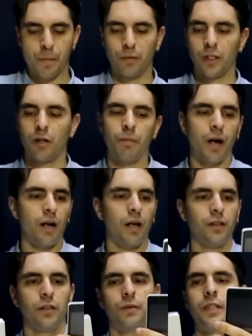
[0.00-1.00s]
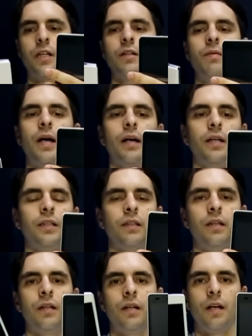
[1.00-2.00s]
Vamos a comparar las dos versiones blancas.
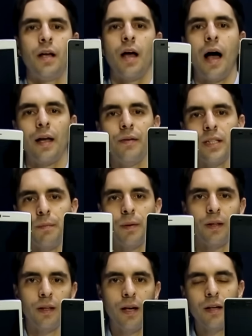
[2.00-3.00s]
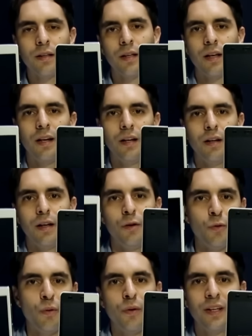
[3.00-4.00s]
Aquí vais a apreciar que
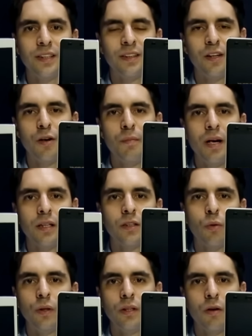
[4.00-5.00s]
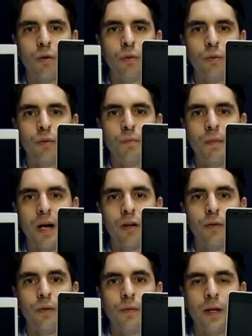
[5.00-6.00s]
el, nuevo X5 Max cuenta con un
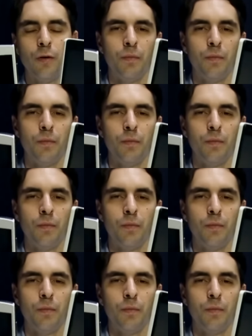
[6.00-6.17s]
marco de